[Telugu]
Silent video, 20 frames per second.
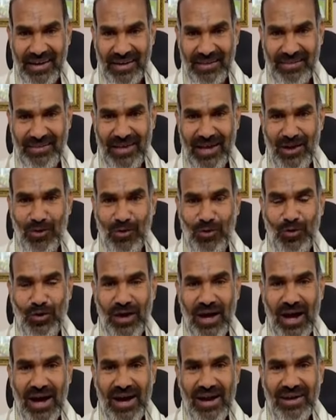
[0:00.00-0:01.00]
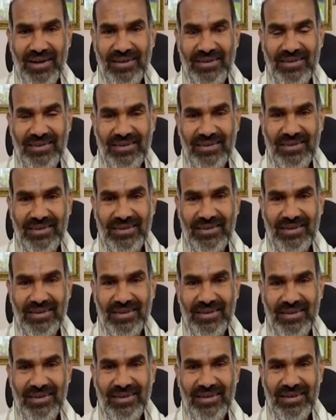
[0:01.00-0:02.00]
ఇద్దరు కూడా
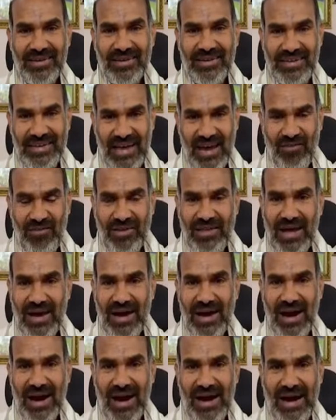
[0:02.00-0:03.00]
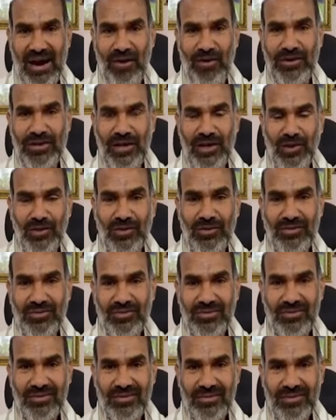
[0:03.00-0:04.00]
ఏ విధంగా కవితను
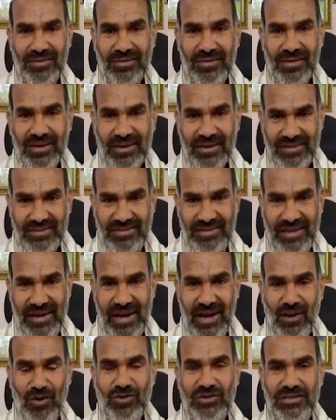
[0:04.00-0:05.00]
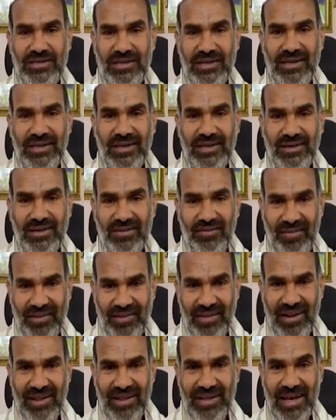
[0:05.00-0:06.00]
జైలు నుంచి
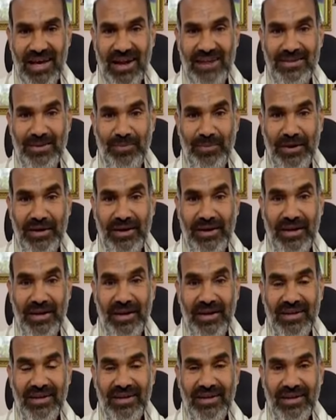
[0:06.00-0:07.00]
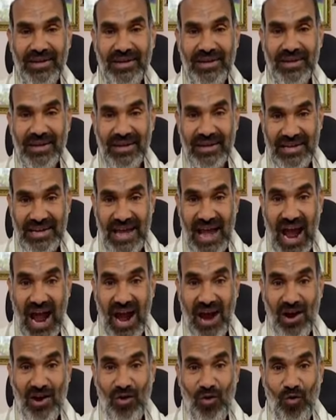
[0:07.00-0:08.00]
విడుదల చెప్పని
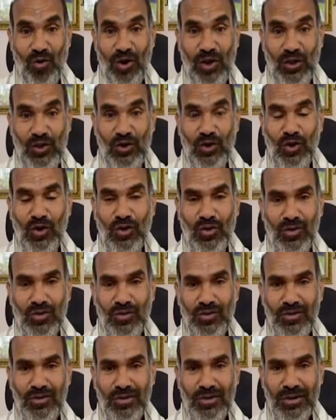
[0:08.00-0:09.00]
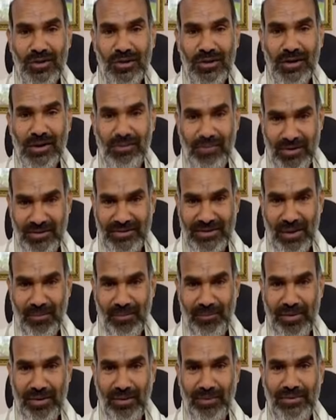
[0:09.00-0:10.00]
న్యాయ కోయిలతో మీ
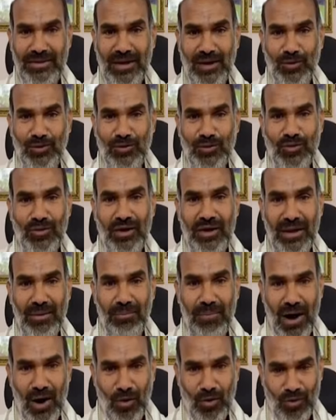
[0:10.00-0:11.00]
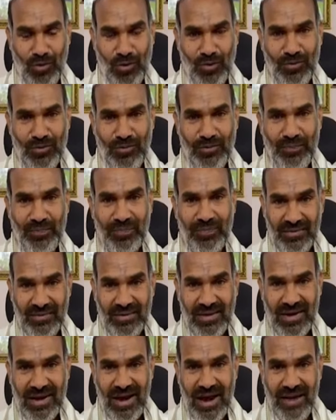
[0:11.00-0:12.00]
సంప్రదింపు జరుగుతున్నంటే బాగుండు
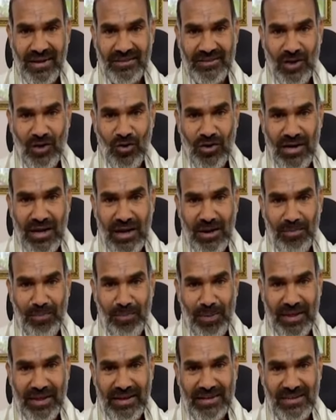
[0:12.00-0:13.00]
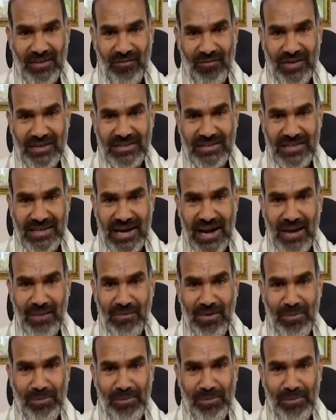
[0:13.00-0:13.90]
అసలు ఈ పది సంవత్సరాల మీ